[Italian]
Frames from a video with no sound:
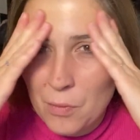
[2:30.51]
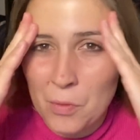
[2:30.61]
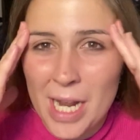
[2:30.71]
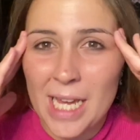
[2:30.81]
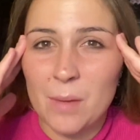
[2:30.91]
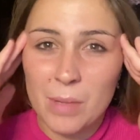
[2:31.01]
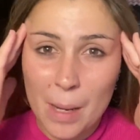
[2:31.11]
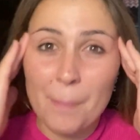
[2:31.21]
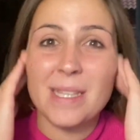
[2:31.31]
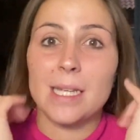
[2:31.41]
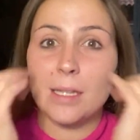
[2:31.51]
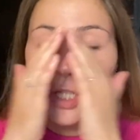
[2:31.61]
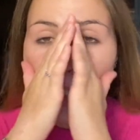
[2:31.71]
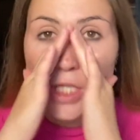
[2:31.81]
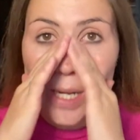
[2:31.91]
non è che mi
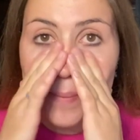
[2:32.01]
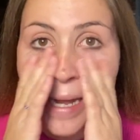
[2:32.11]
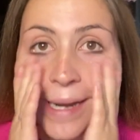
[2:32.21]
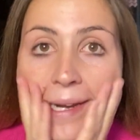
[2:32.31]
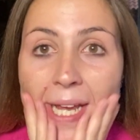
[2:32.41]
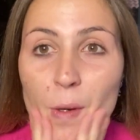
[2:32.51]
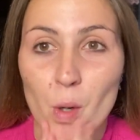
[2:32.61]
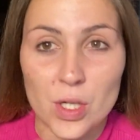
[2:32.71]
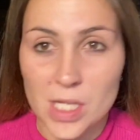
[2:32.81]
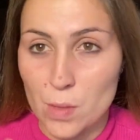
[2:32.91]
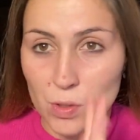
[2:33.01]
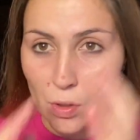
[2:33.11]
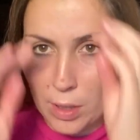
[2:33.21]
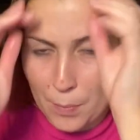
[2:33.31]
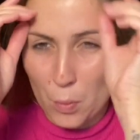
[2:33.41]
appesantisce la pelle o cose di
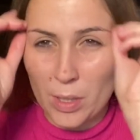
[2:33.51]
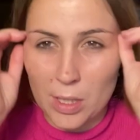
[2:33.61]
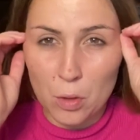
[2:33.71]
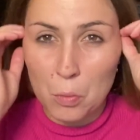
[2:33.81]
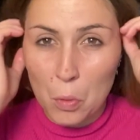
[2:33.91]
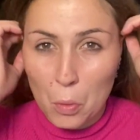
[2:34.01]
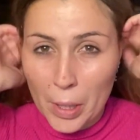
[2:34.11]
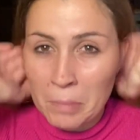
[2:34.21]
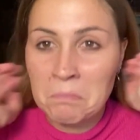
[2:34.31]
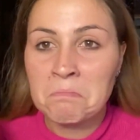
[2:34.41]
questo tipo, quindi comunque